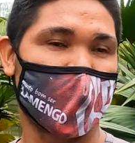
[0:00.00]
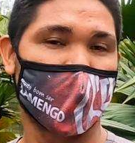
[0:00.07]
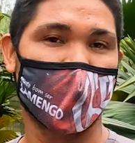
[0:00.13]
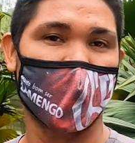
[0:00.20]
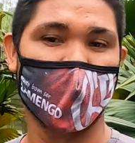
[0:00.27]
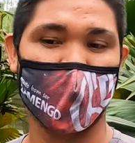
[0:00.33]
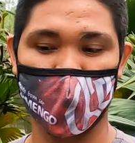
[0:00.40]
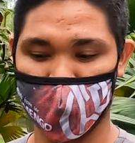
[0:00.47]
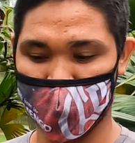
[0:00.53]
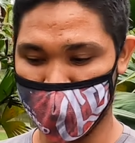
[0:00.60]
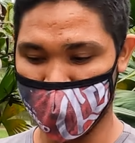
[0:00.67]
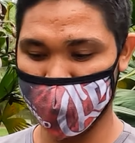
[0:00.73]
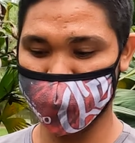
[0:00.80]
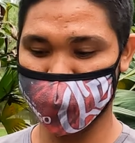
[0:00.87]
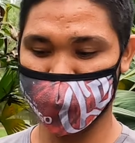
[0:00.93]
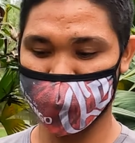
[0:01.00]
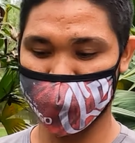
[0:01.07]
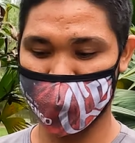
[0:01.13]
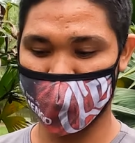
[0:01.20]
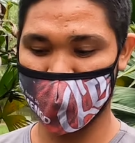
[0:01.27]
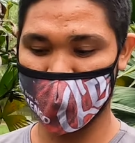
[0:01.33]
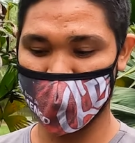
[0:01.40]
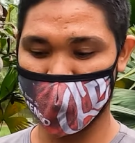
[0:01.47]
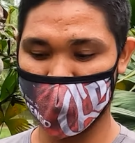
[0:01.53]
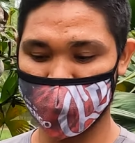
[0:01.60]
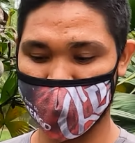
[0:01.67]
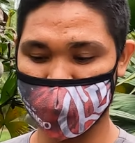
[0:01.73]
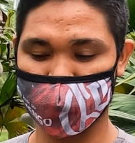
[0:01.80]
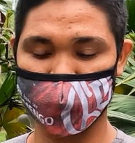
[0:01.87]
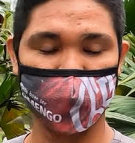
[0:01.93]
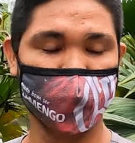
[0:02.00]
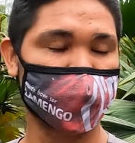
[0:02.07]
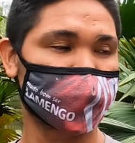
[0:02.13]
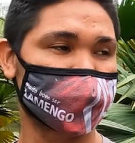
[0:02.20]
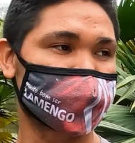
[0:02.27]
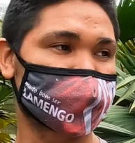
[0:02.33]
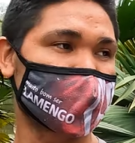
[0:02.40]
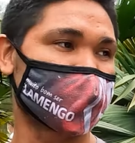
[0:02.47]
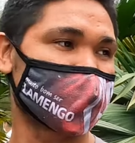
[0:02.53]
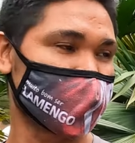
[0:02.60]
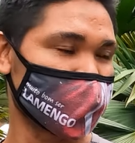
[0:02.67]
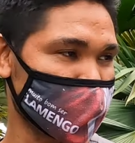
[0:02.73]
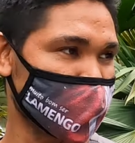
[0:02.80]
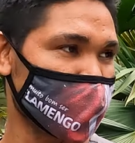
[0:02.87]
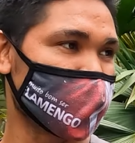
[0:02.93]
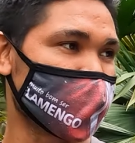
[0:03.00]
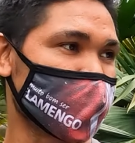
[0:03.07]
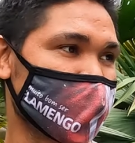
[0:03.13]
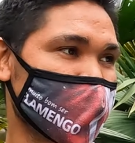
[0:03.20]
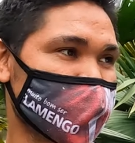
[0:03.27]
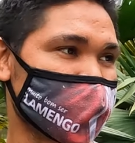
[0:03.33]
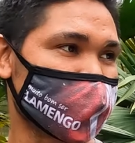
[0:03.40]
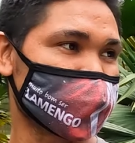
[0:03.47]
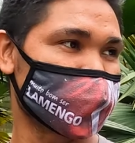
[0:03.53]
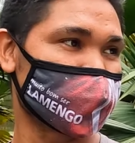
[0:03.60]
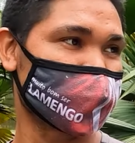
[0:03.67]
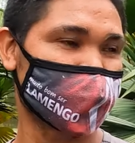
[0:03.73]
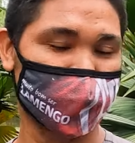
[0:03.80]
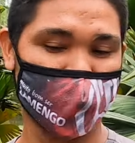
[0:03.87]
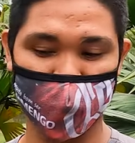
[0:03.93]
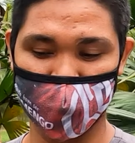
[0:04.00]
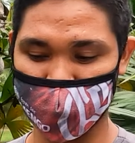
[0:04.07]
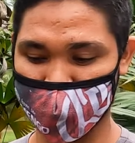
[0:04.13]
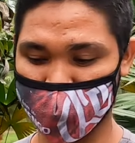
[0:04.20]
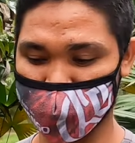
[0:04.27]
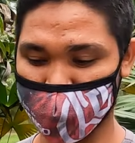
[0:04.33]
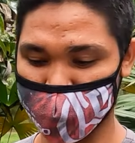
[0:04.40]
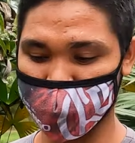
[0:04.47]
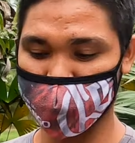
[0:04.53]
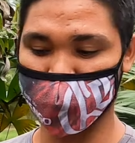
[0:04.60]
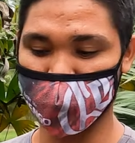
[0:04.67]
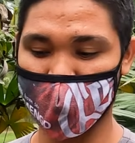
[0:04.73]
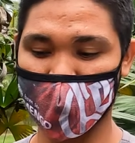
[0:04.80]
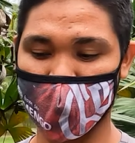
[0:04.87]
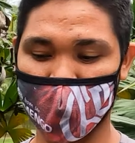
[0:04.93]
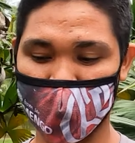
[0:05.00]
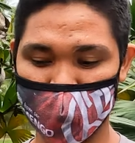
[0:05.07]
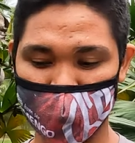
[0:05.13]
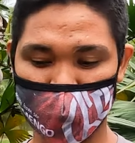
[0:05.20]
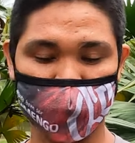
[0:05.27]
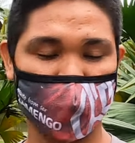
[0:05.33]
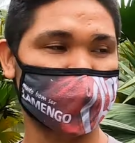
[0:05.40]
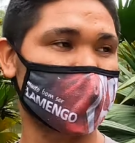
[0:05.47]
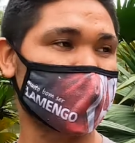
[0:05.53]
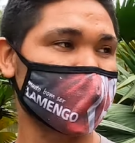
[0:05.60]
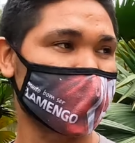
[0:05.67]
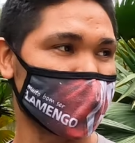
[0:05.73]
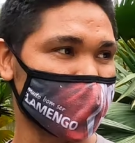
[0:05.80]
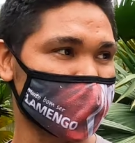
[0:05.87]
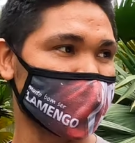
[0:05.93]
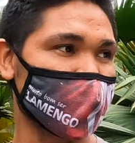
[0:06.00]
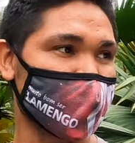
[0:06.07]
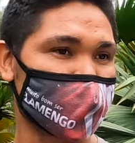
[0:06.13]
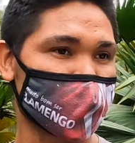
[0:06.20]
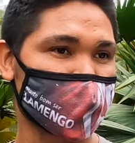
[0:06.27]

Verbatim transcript: Aí, hoje é, nasceu 70 borboletas, que a gente vai fazer a soltura agora, dessas 70.